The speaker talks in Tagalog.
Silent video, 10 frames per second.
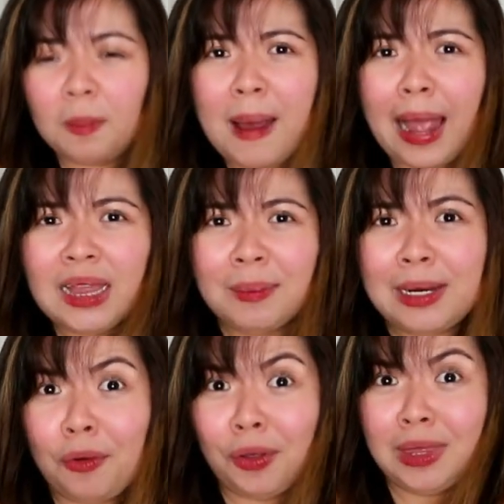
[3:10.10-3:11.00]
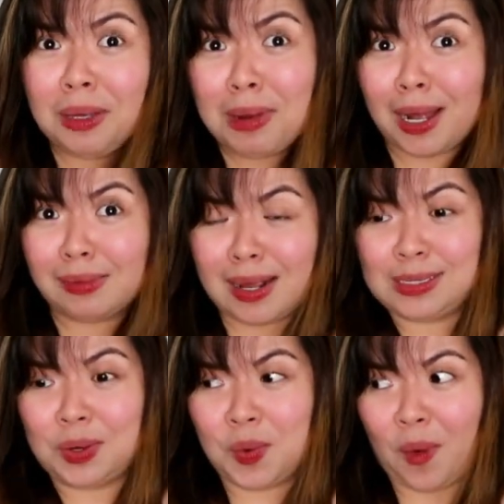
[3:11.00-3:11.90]
bakit naman ako hindi
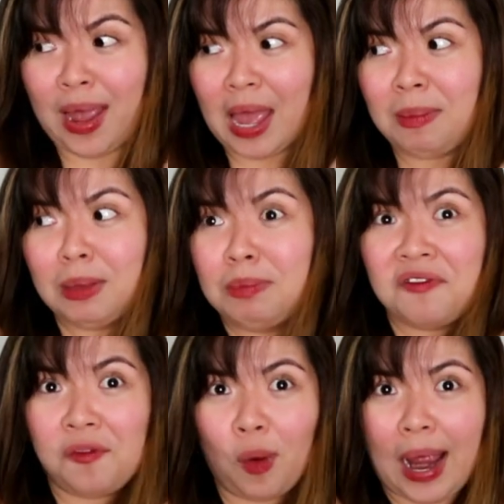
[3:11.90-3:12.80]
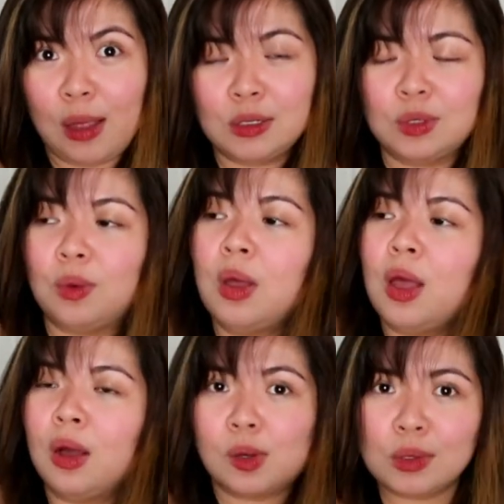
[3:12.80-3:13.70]
magka-try sa Ukay? I mean, before, I used to
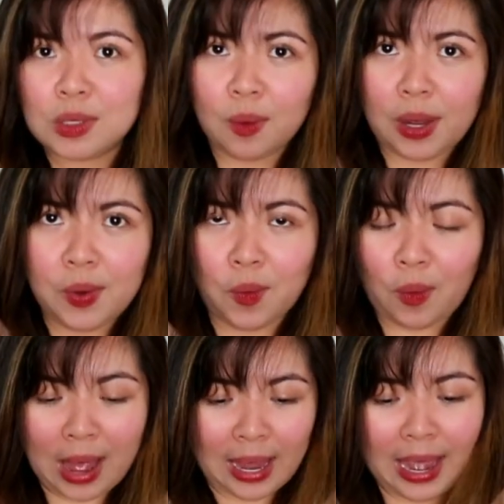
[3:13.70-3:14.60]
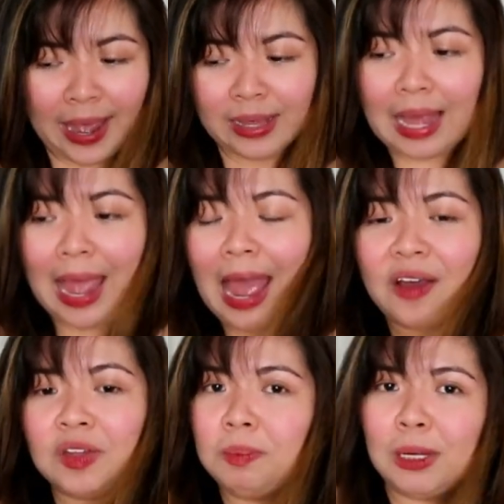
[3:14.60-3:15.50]
go sa Ukay-Ukay. And I
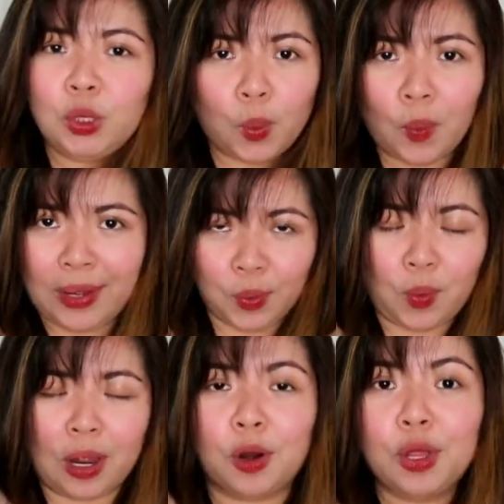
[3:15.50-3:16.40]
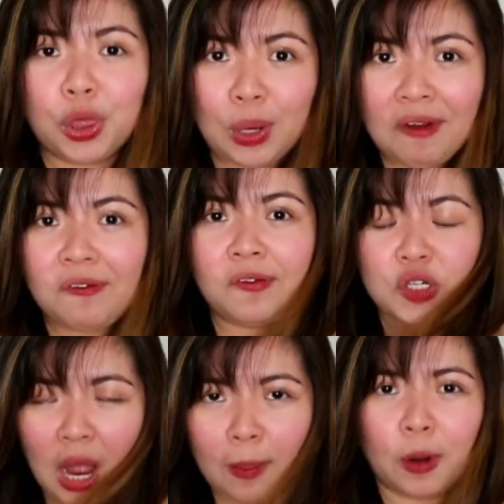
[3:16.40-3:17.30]
haven't been to Ukay-Ukay or thrift
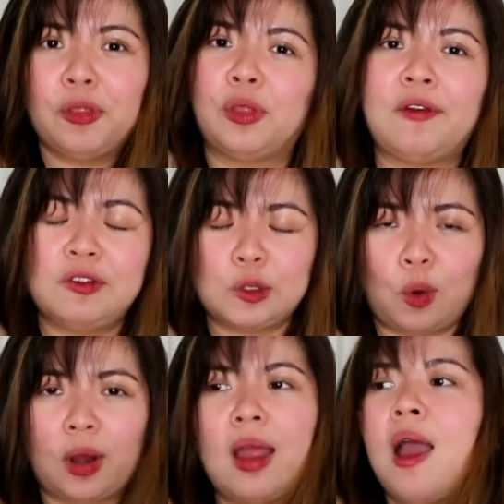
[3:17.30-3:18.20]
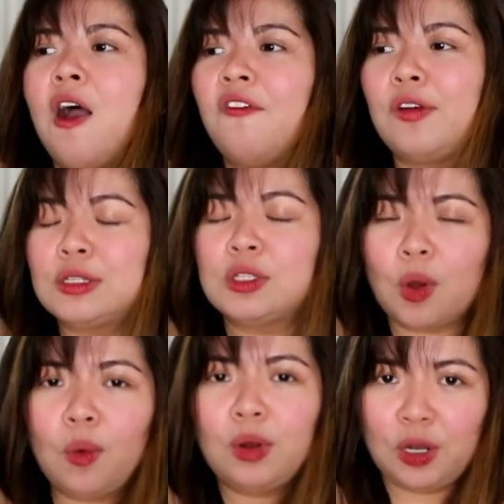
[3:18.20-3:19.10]
shop or thrift store for
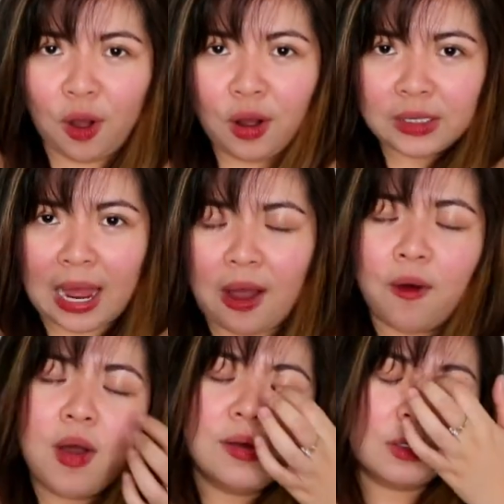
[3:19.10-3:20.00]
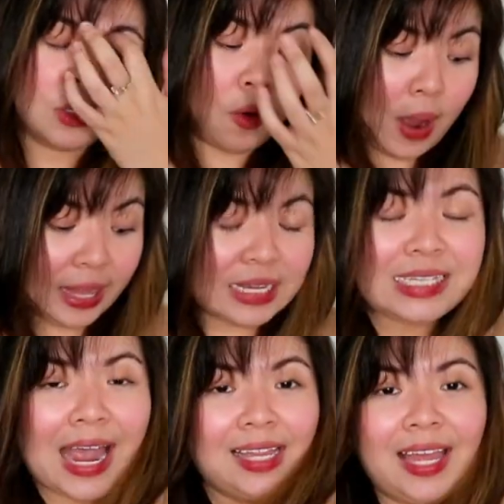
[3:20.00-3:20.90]
so long now. So, I
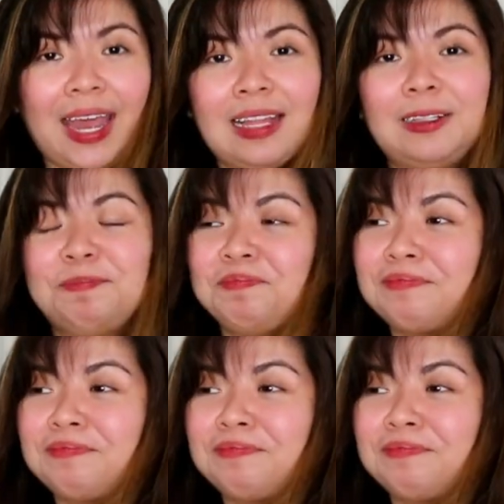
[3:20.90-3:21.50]
decided,